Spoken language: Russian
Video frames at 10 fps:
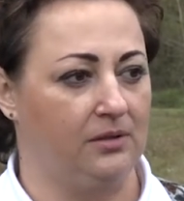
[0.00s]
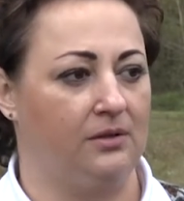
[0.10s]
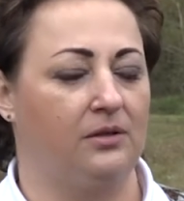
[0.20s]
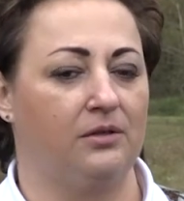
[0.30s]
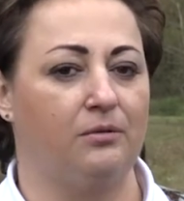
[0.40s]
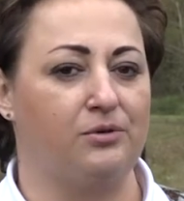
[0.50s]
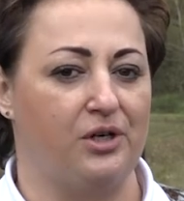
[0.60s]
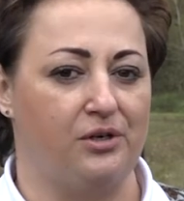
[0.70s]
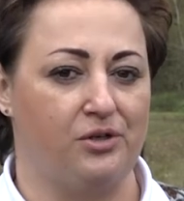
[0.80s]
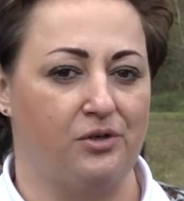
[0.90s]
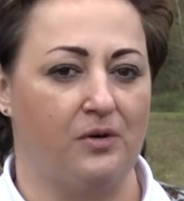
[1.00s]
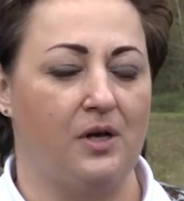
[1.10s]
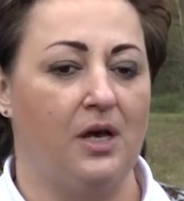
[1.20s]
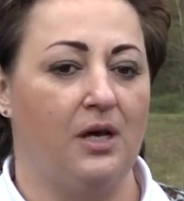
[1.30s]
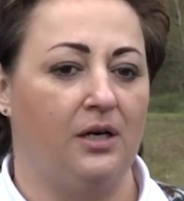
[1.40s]
отключающего,
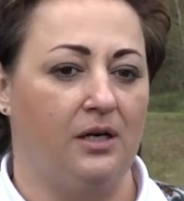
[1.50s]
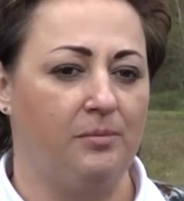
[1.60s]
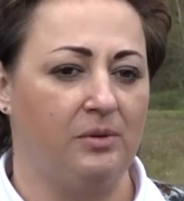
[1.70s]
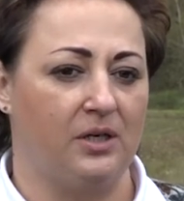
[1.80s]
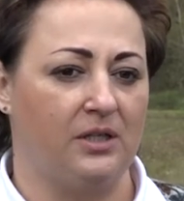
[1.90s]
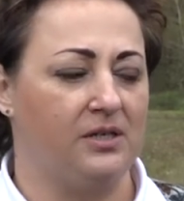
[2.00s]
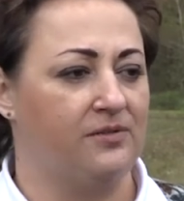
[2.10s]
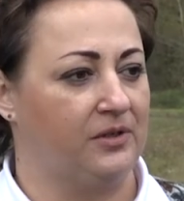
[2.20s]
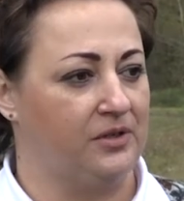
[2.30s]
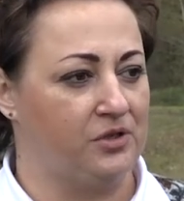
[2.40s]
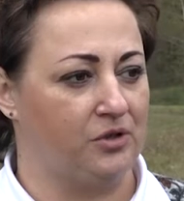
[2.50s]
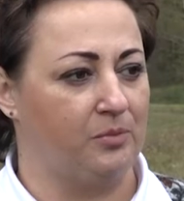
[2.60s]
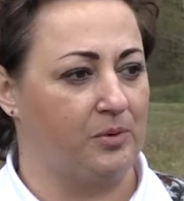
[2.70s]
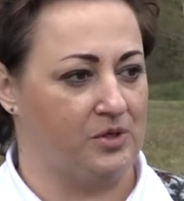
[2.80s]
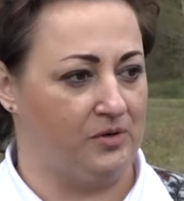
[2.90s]
либо на адрес
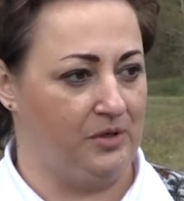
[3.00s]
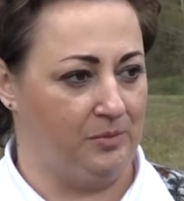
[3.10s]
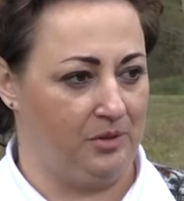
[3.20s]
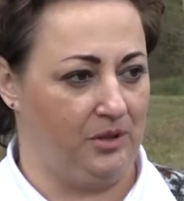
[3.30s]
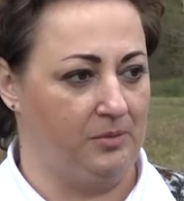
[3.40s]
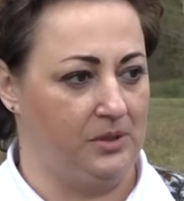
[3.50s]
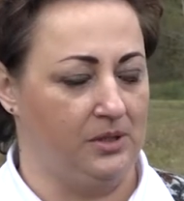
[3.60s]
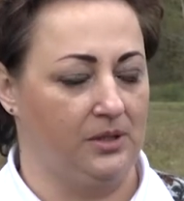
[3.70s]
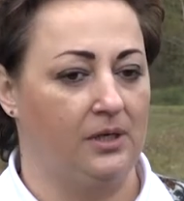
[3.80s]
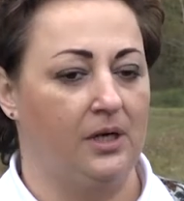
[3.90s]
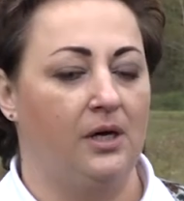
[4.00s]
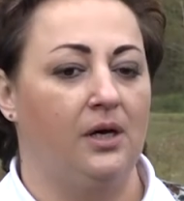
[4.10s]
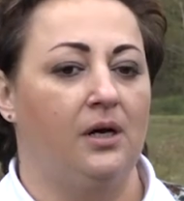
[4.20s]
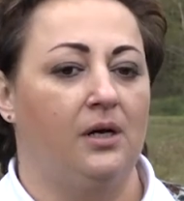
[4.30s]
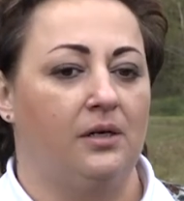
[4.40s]
фактического проживания потребителя.
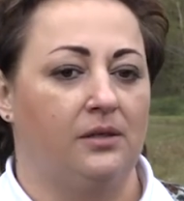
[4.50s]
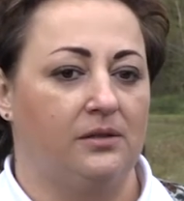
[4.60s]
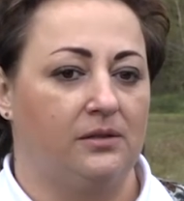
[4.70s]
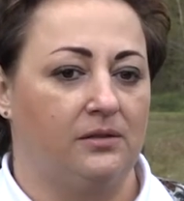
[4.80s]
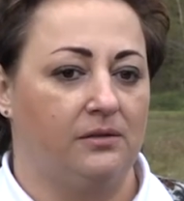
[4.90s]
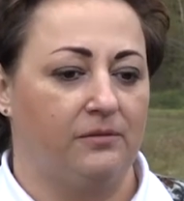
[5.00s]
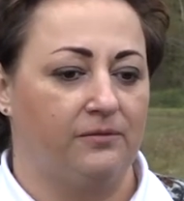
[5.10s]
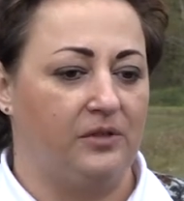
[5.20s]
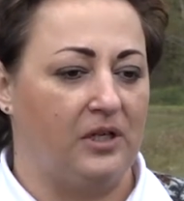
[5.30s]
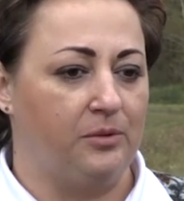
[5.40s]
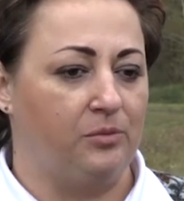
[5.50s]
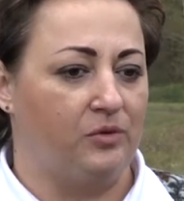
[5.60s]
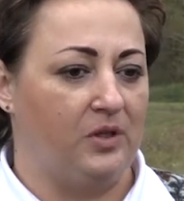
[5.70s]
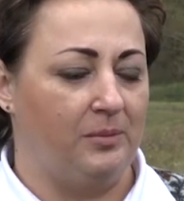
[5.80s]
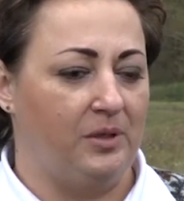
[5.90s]
В данном
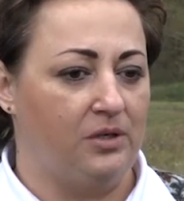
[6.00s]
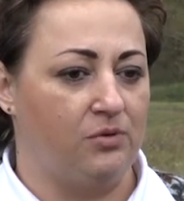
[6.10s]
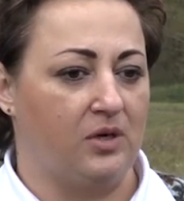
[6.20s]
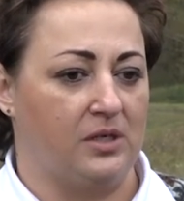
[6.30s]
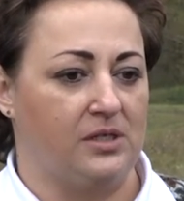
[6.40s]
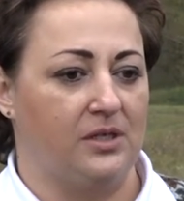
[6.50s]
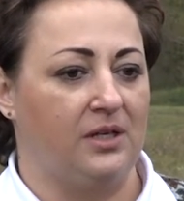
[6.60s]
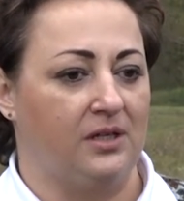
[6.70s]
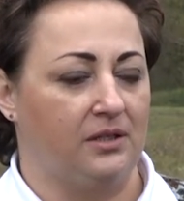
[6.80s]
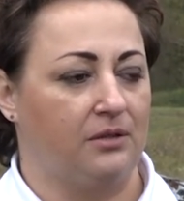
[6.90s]
уведомлении указана дата